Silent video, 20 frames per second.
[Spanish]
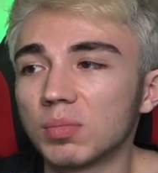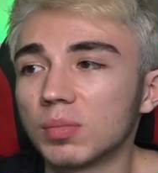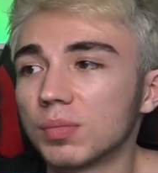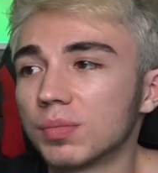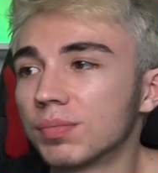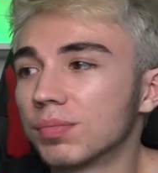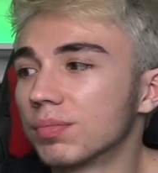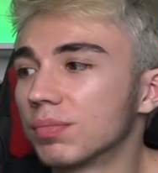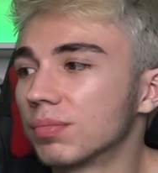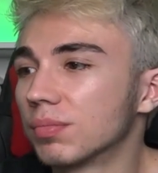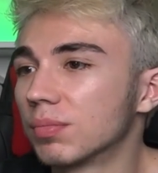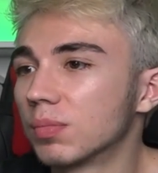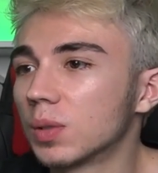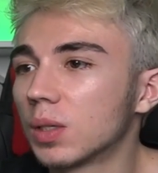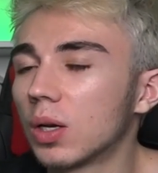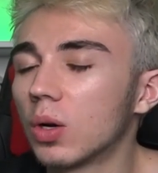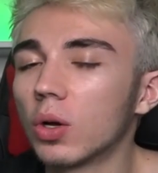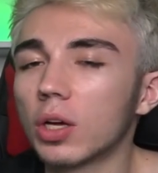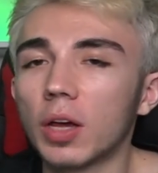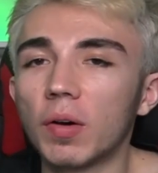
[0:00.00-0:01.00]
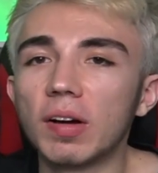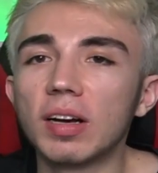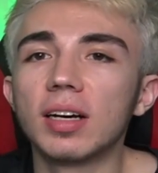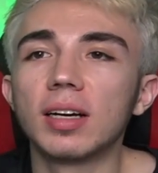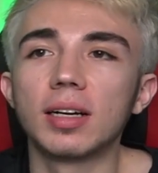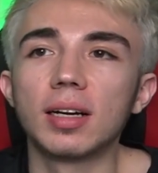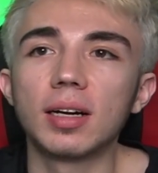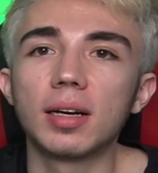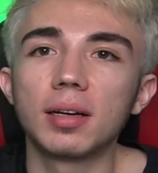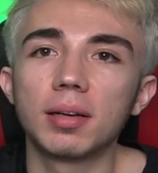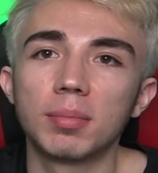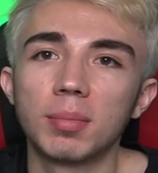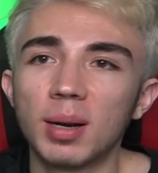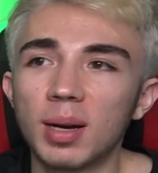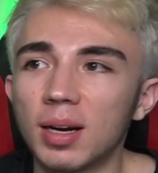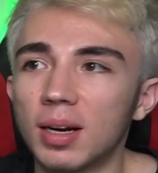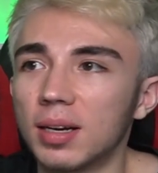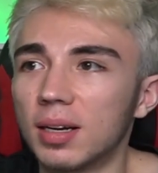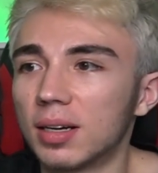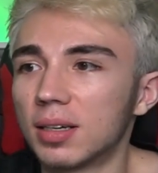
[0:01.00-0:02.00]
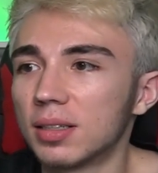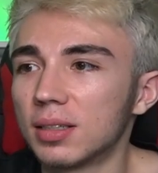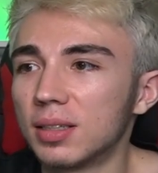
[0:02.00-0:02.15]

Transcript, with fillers: Mm, creo que van a ganar. Van a ganar.